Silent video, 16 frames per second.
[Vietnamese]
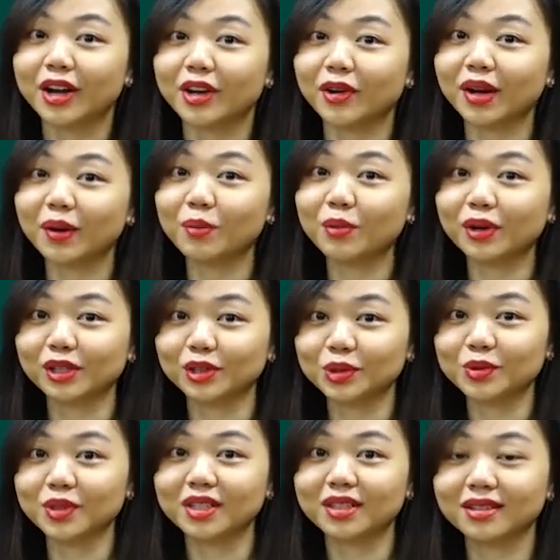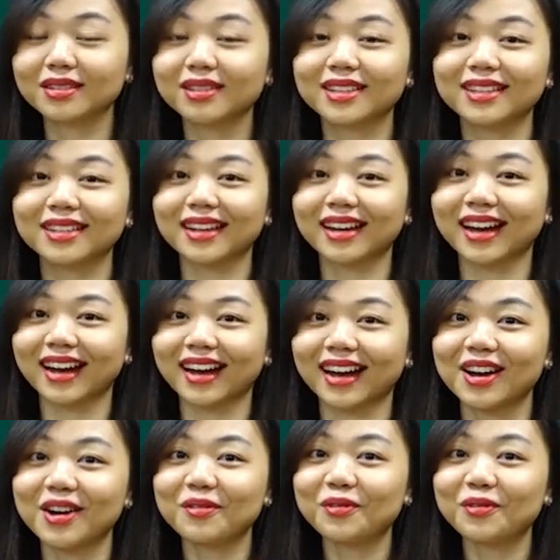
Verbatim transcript: Nó là một cái chủ đề cực kỳ là